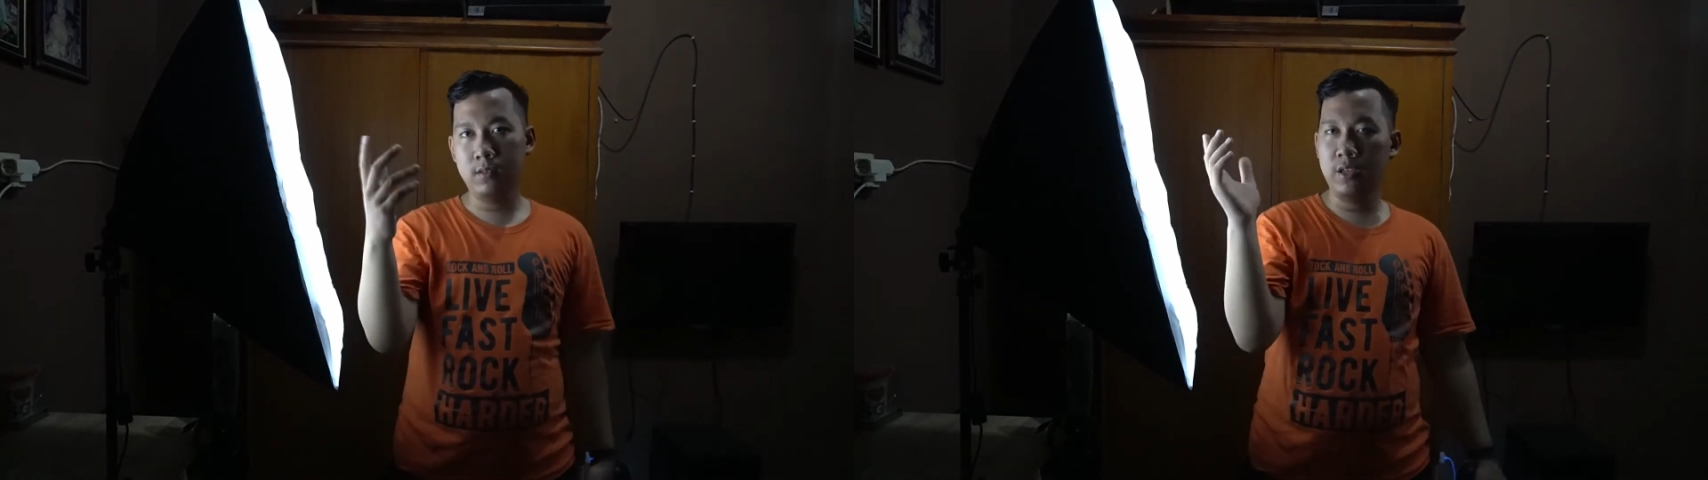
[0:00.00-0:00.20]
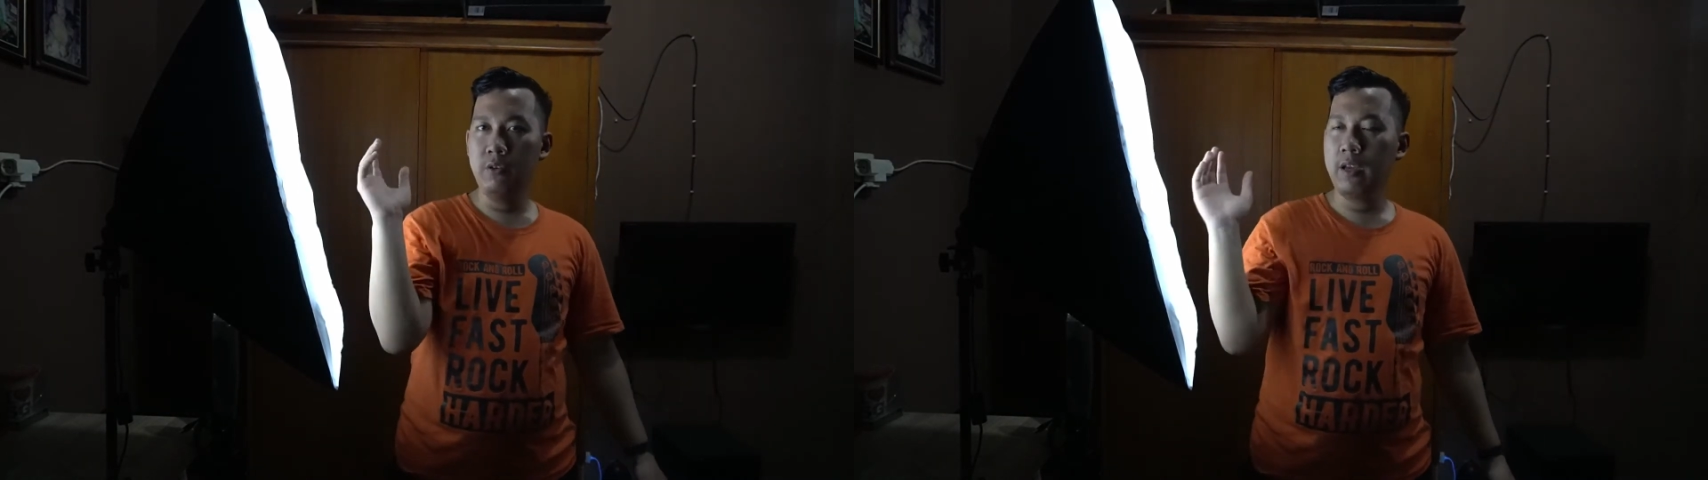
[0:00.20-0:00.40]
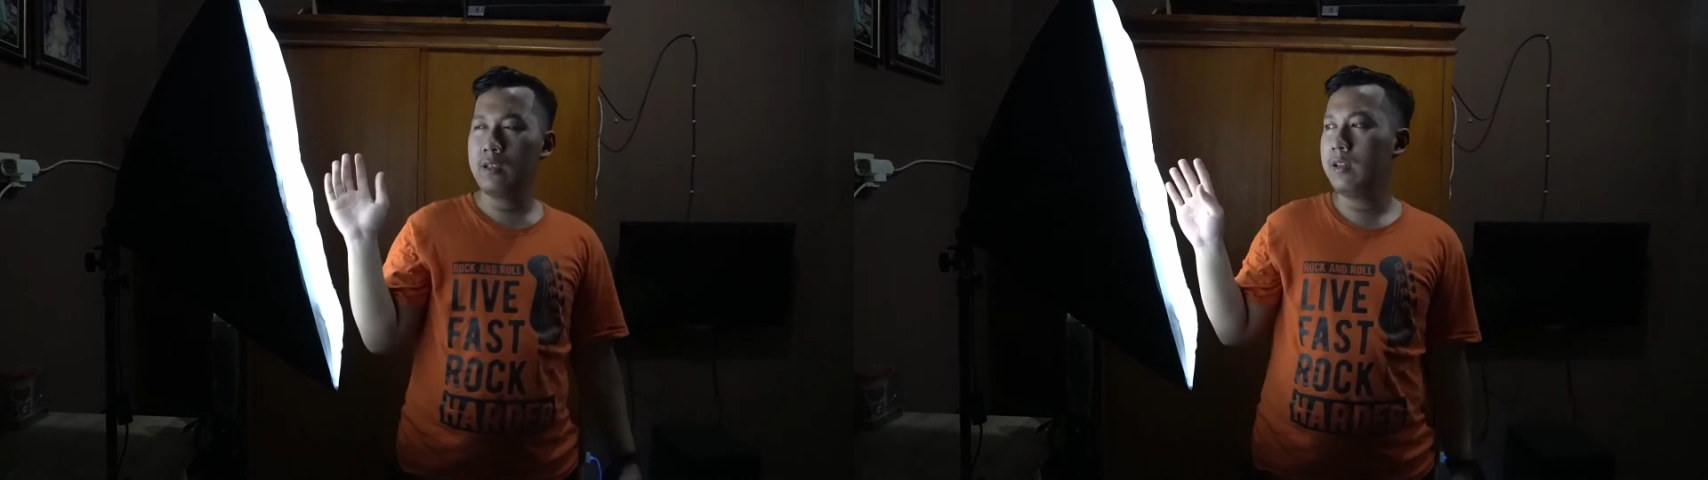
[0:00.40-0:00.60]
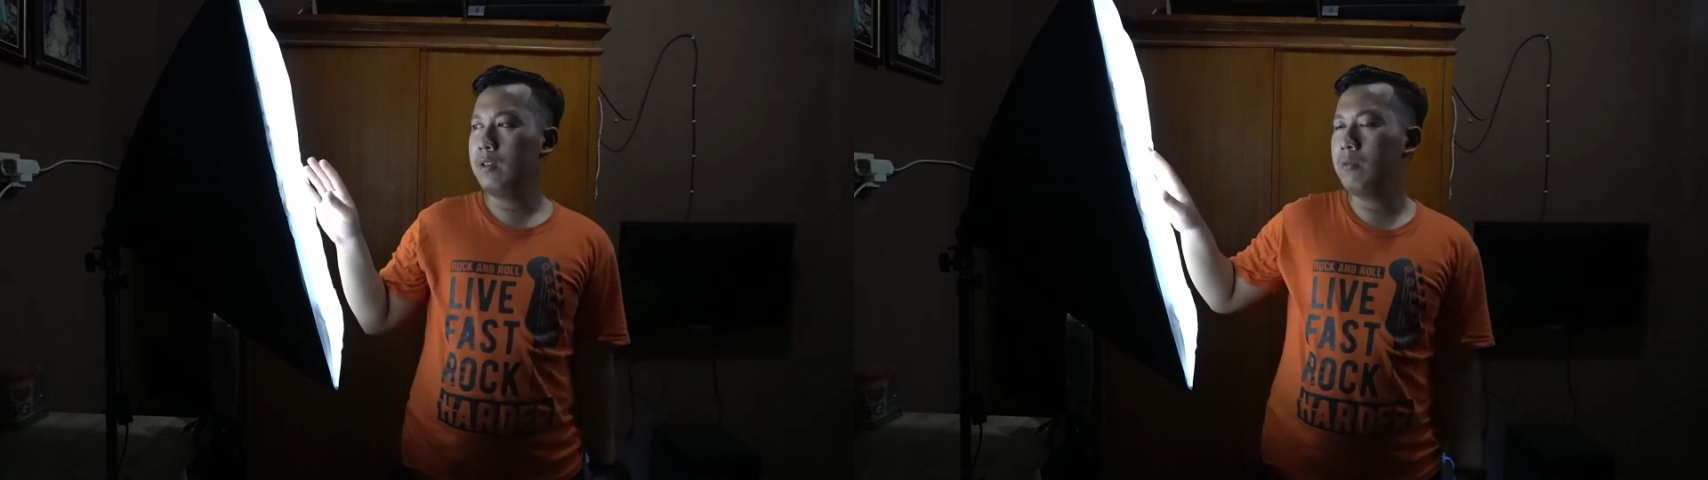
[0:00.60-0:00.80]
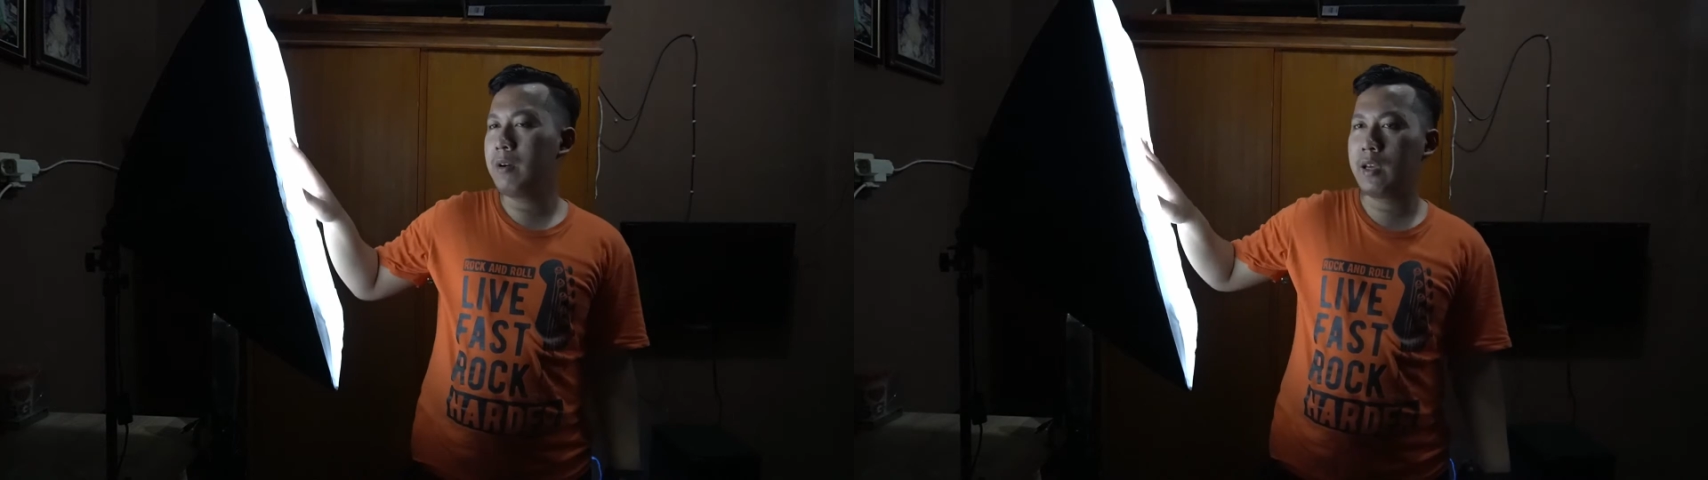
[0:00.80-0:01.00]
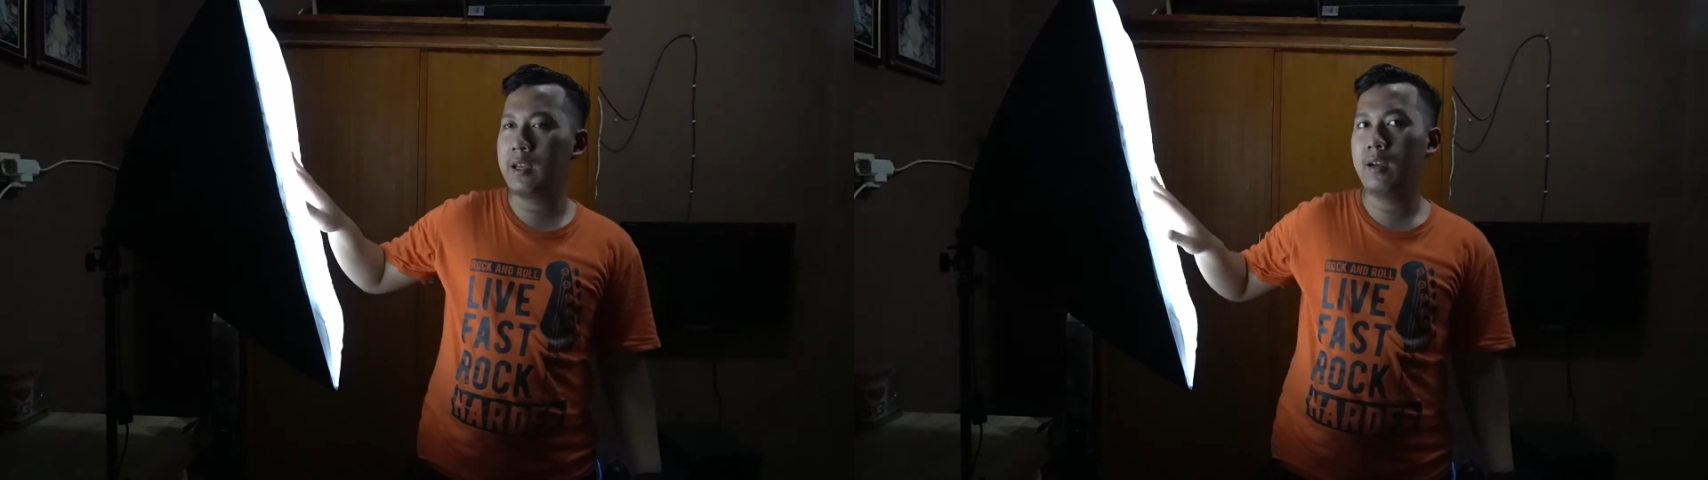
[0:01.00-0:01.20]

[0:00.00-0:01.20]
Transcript: light nya ini gue pakai